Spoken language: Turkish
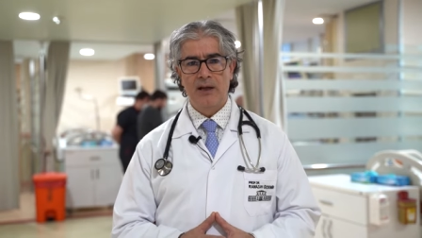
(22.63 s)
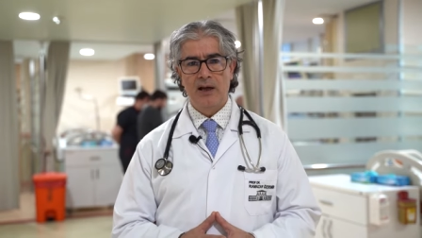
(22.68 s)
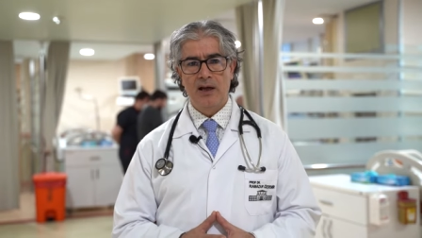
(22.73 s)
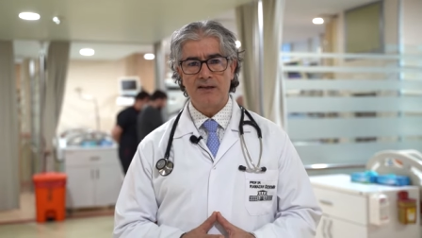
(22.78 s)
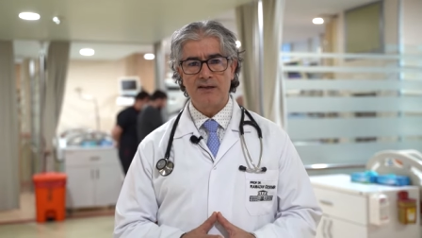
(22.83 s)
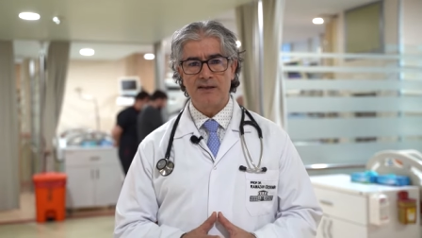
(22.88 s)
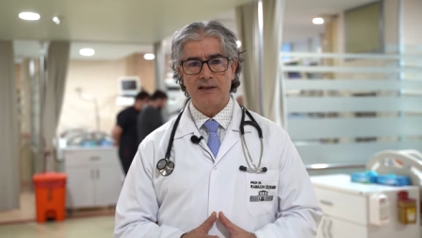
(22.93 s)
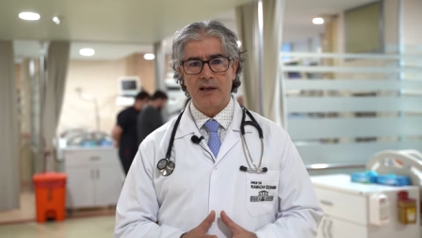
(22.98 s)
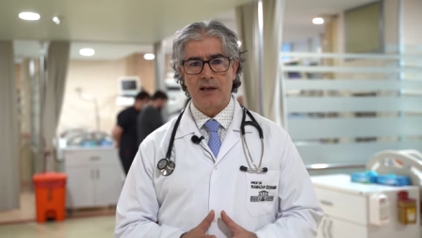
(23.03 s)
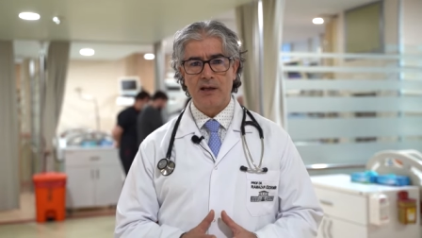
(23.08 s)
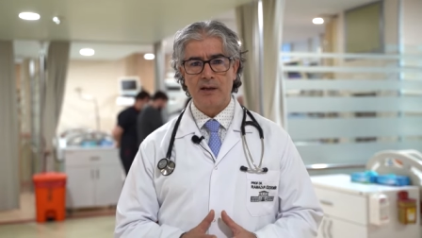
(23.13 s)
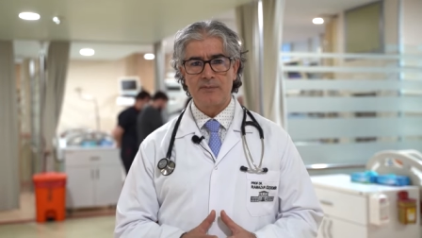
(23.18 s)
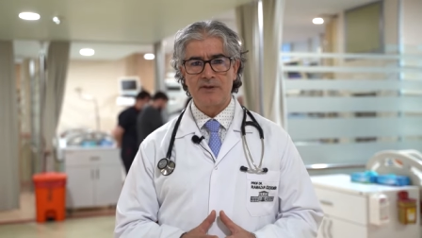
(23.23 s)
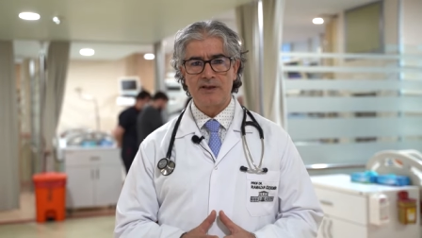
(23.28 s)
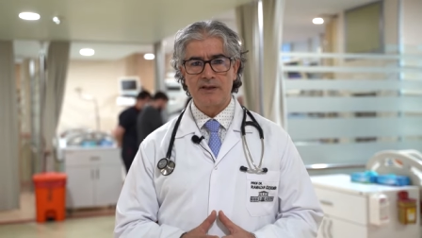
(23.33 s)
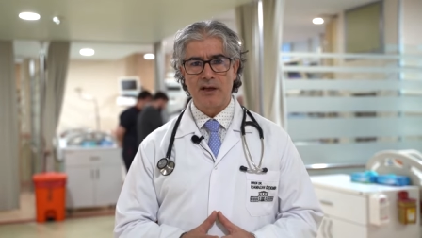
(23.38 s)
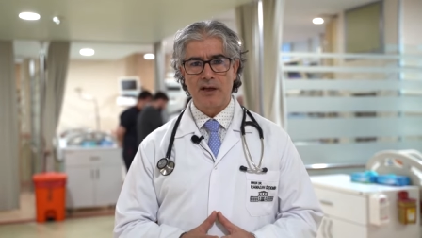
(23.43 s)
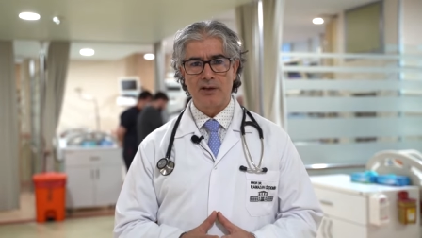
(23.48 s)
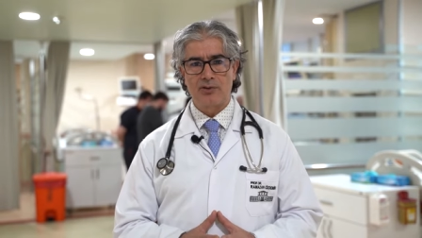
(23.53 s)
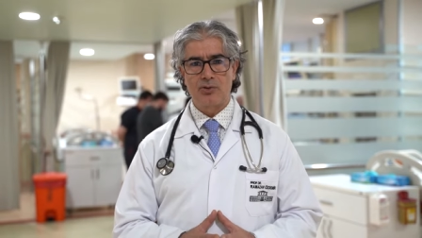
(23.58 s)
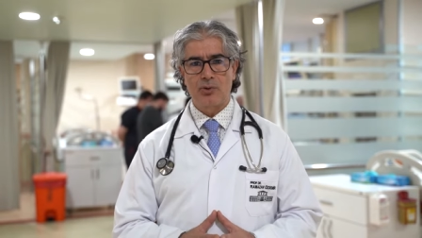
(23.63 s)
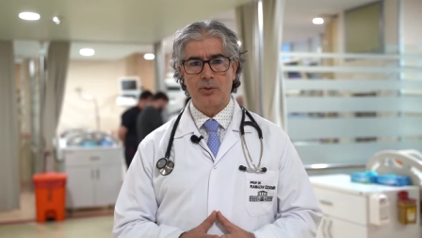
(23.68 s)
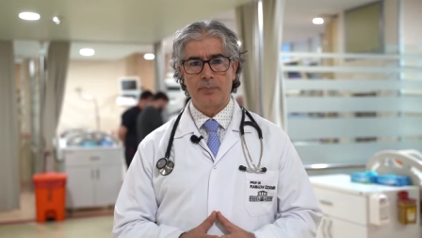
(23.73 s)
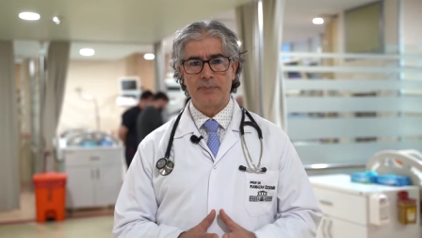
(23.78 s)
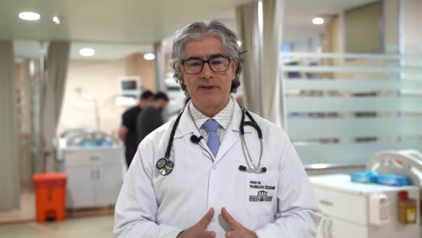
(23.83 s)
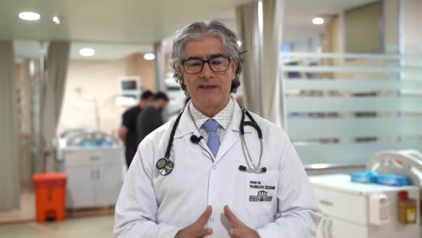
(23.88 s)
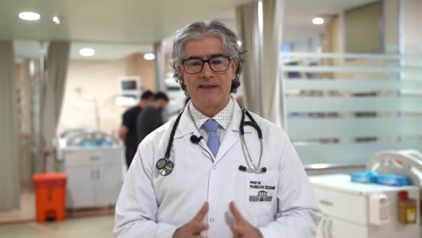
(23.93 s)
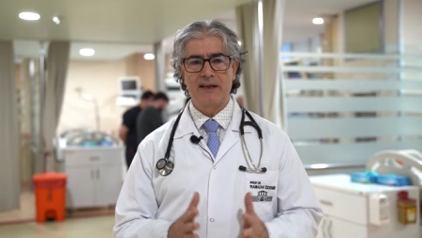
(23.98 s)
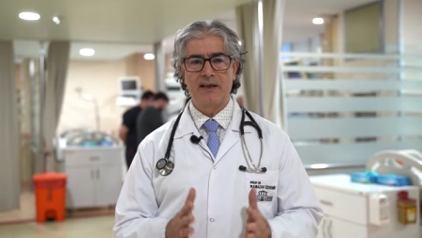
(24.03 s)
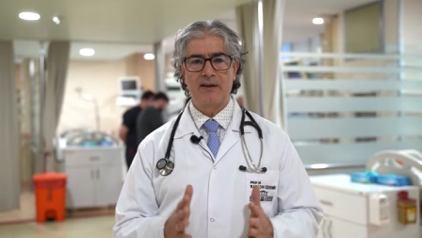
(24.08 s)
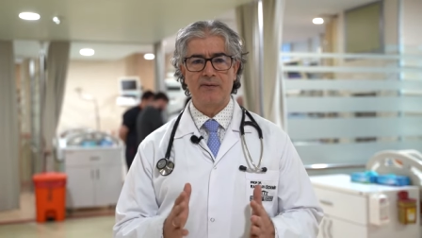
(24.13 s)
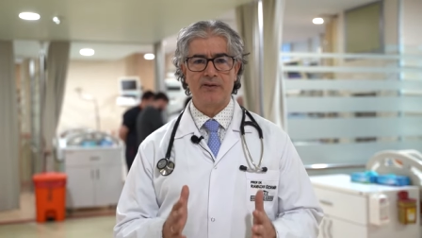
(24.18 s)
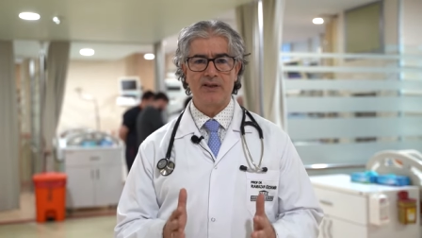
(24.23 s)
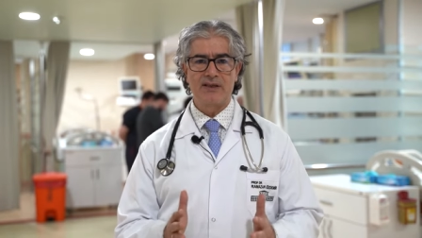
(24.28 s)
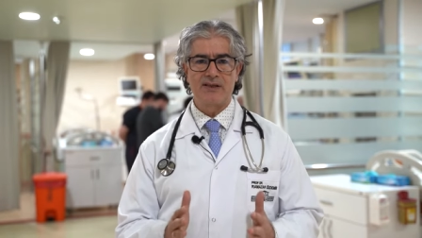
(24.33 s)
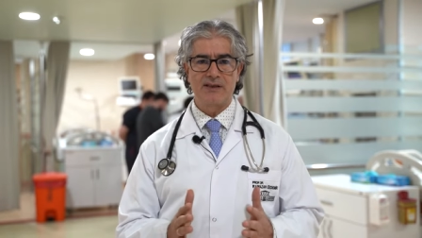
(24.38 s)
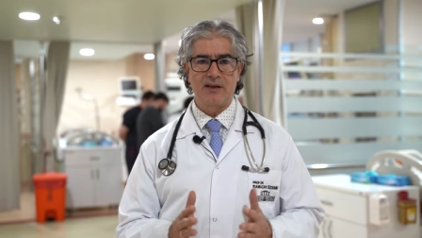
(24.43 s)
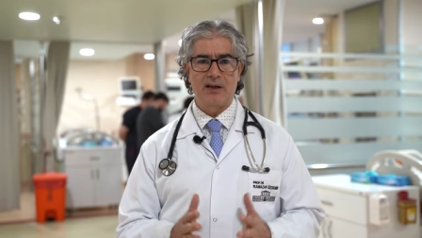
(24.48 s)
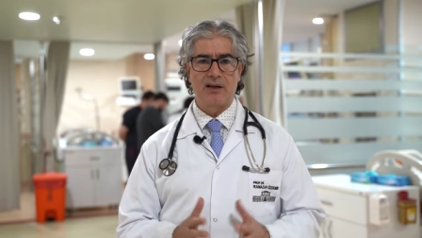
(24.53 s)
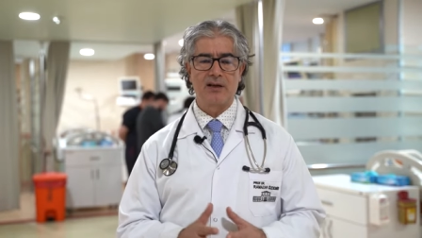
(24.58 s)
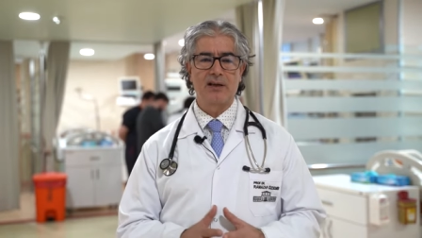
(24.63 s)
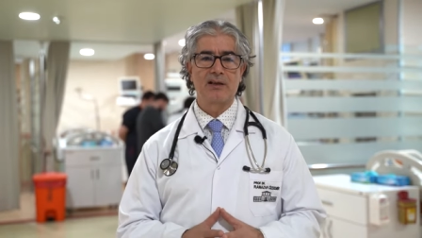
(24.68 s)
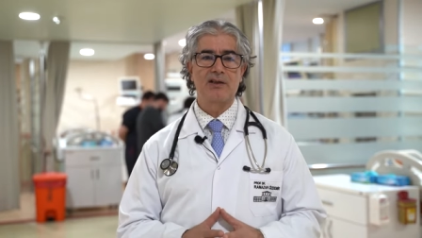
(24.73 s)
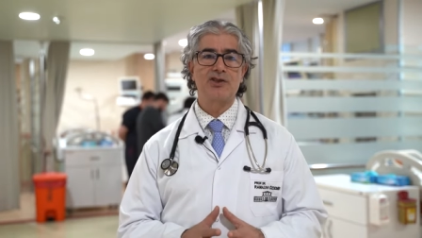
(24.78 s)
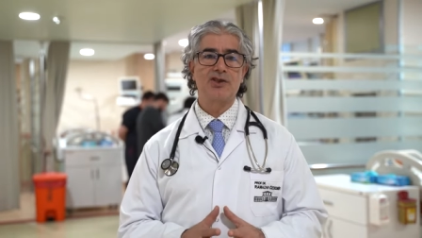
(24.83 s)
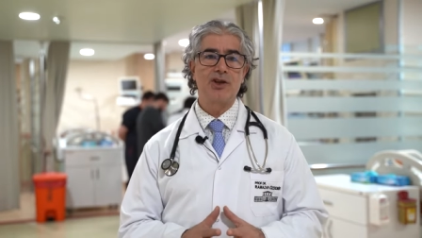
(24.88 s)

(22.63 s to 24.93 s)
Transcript: Hastalarımız daha çok bize nefes darlığı,